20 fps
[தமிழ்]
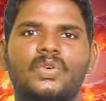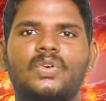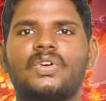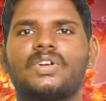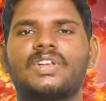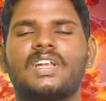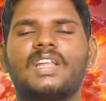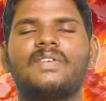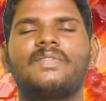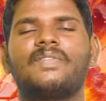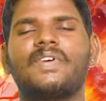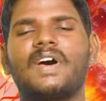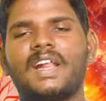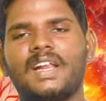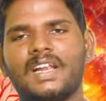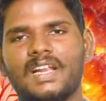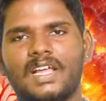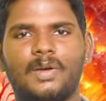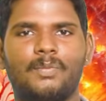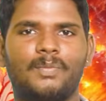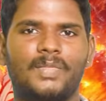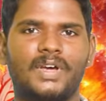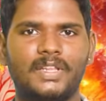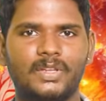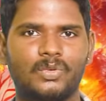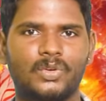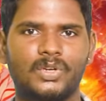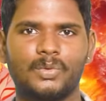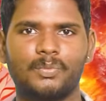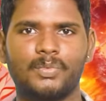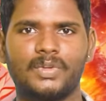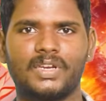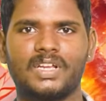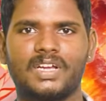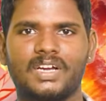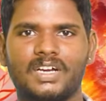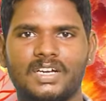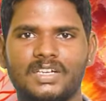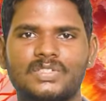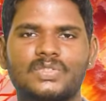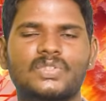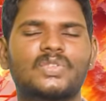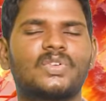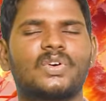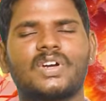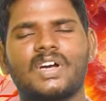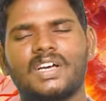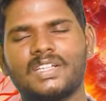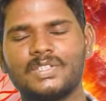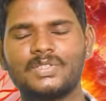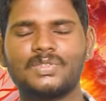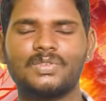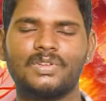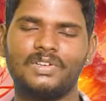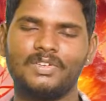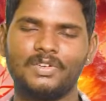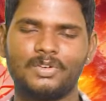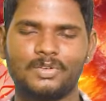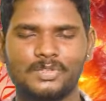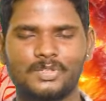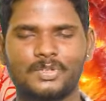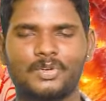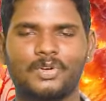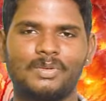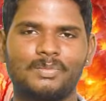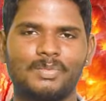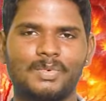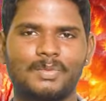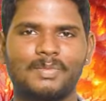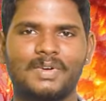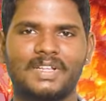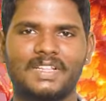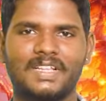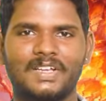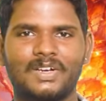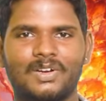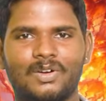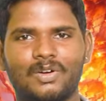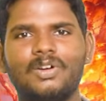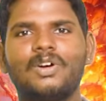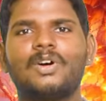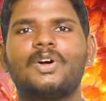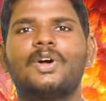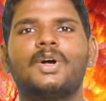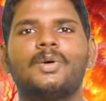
டோட்டலாக வேற மாதிரி கொண்டு போயிருக்காங்க ஸோ கதை சொல்லவே கொஞ்சம் குழப்பமாக தான் இருக்கும்